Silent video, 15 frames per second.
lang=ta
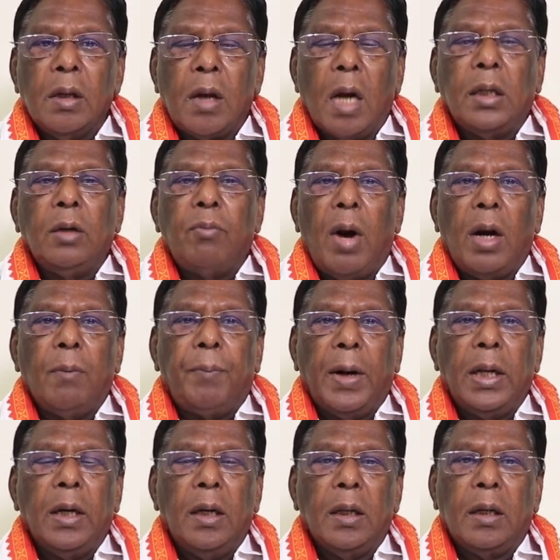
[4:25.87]
கட்டுமான
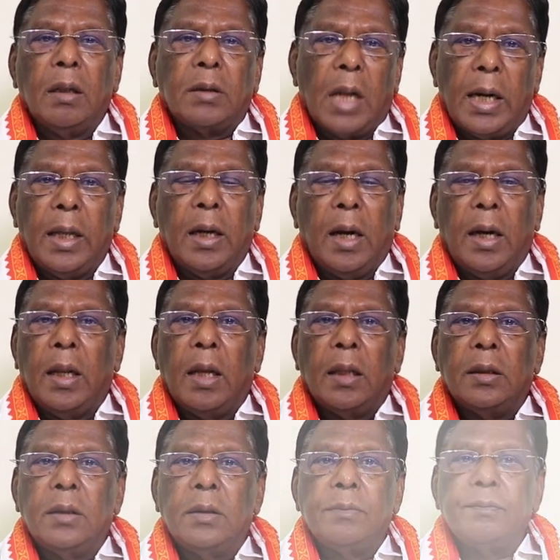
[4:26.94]
பணிகளுக்கு தடை
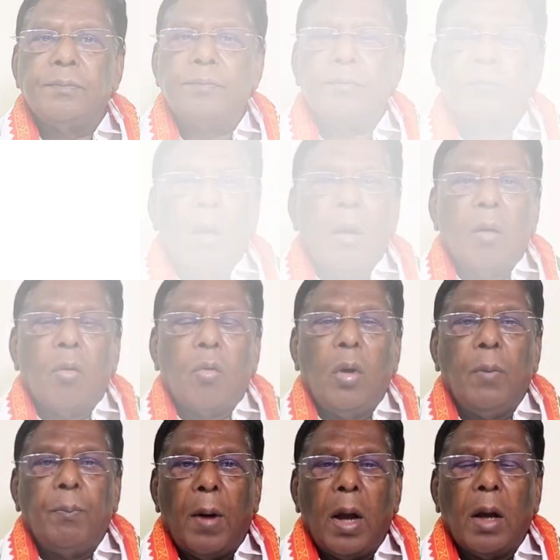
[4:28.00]
கிடையாது
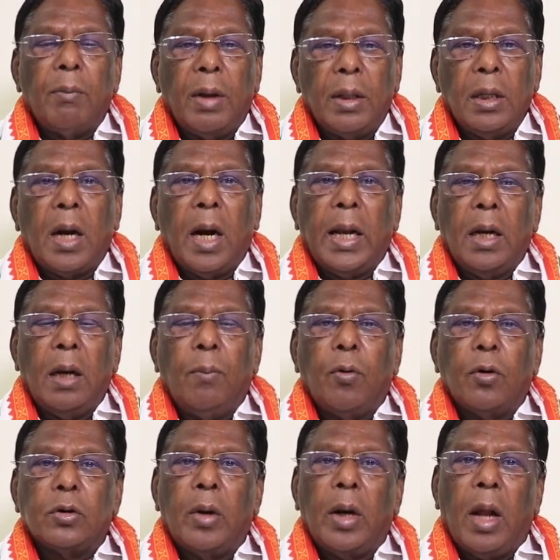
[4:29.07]
குறிப்பாக மதுக்கடைகளை
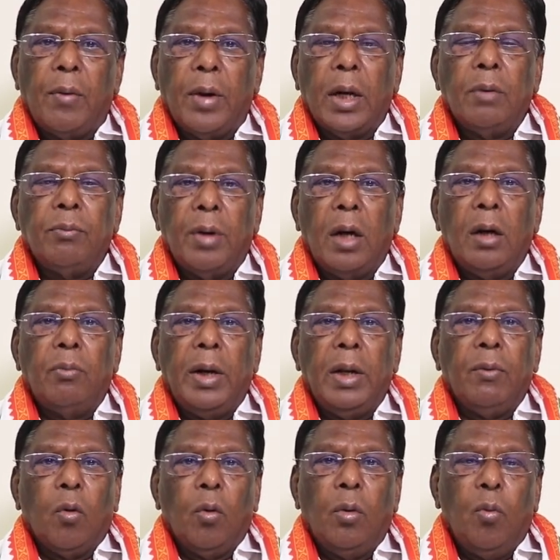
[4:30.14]
பொறுத்தவரை அவைகளும் இரண்டு
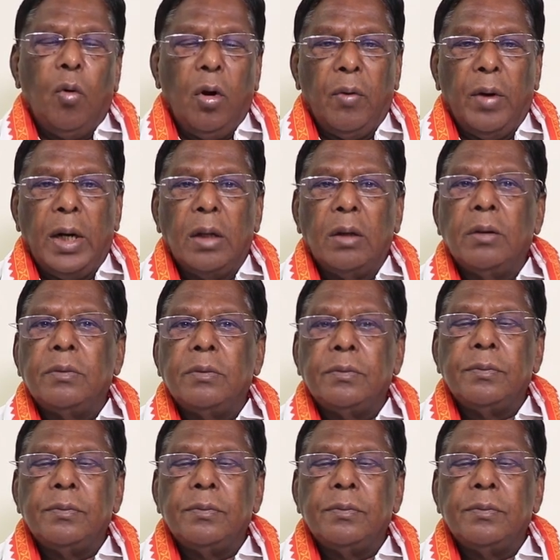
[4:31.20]
மணிக்குள் மூட வேண்டும்